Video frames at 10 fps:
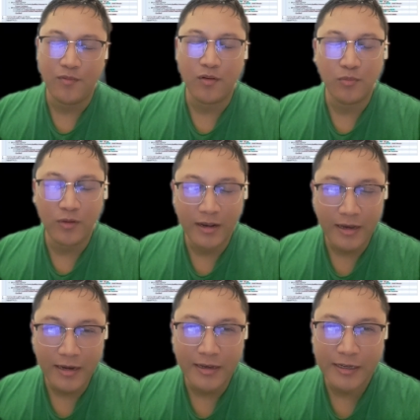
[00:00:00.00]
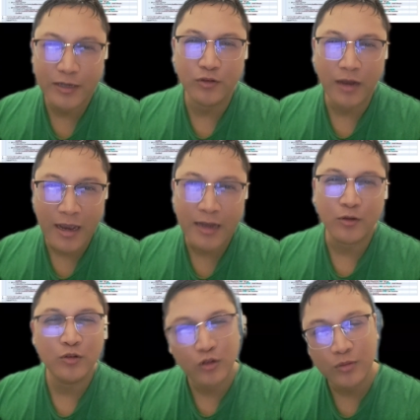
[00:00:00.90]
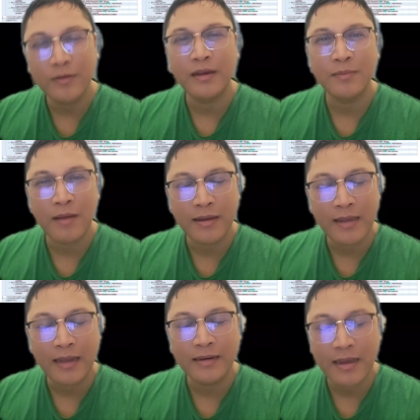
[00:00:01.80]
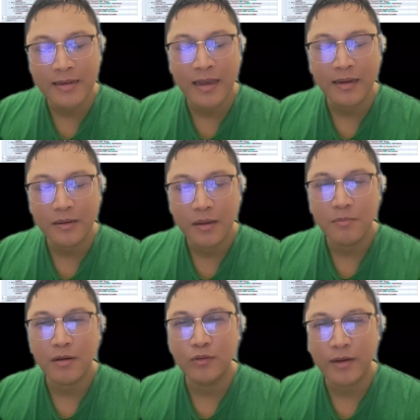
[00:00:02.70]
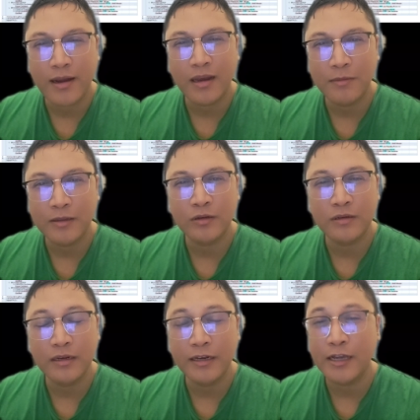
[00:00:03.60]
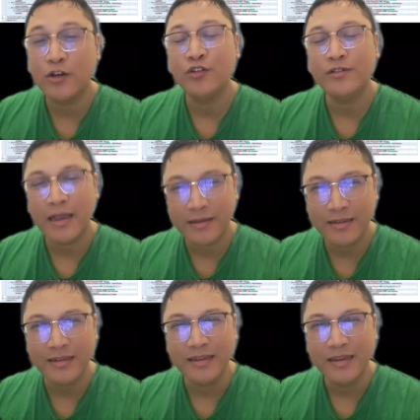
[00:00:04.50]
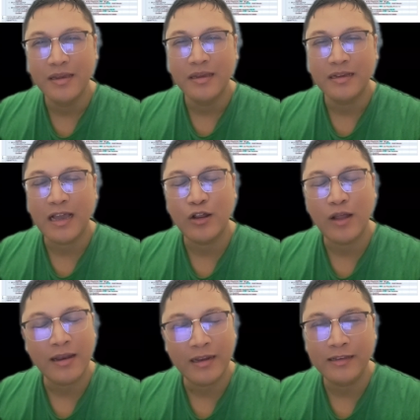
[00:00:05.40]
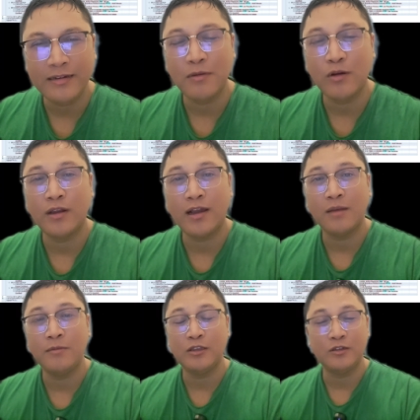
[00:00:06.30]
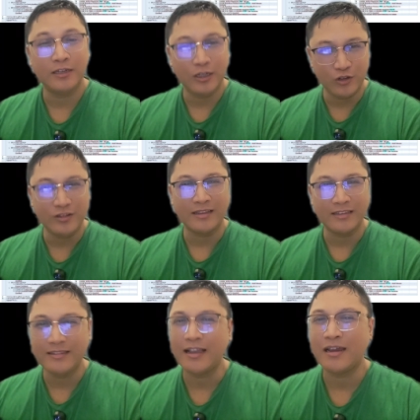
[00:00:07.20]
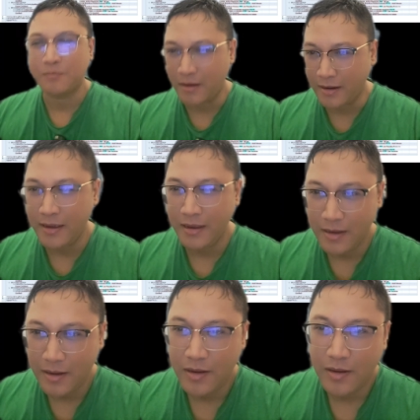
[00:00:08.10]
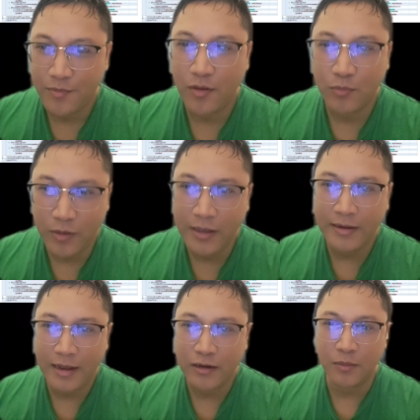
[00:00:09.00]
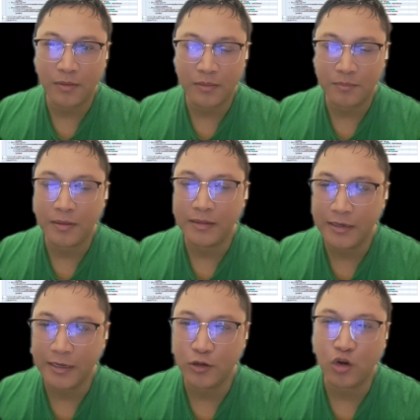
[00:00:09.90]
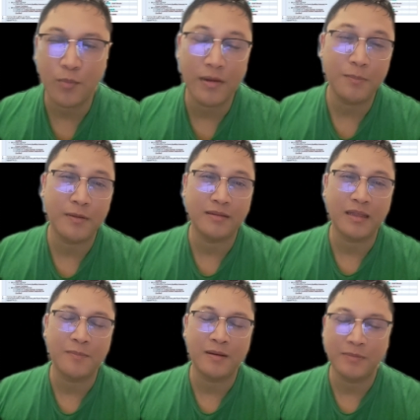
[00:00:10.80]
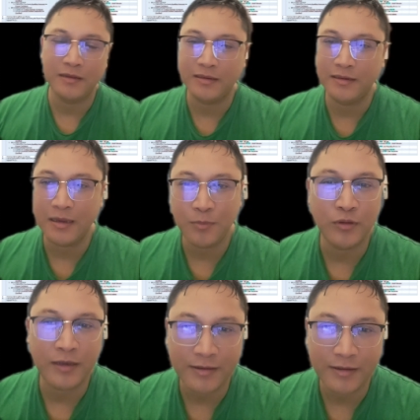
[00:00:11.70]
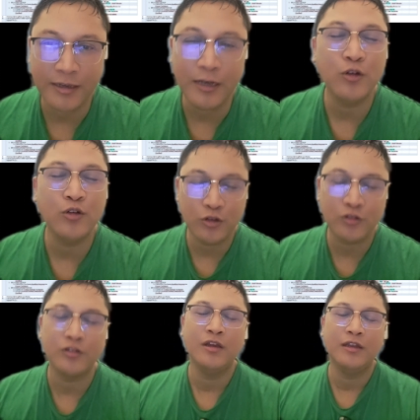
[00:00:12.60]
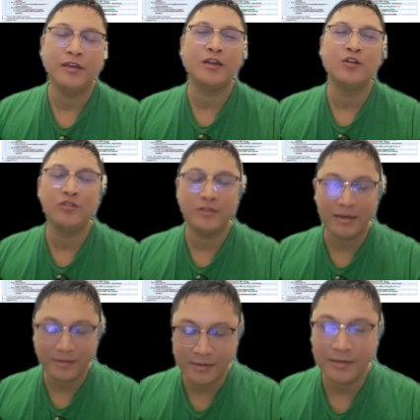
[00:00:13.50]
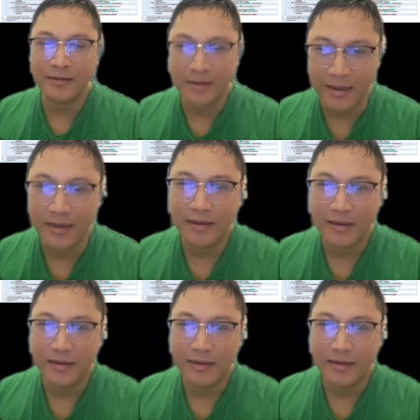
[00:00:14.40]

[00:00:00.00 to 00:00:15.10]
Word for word: Formulir ini digunakan khusus bagi Anda yang menggunakan metode negosiasi. Kalau Anda tidak menggunakan metode negosiasi, jangan pakai formulir yang nomor 4 ini, dokumen penetapan penyedia e-purchasing. Ini khusus negosiasi saja.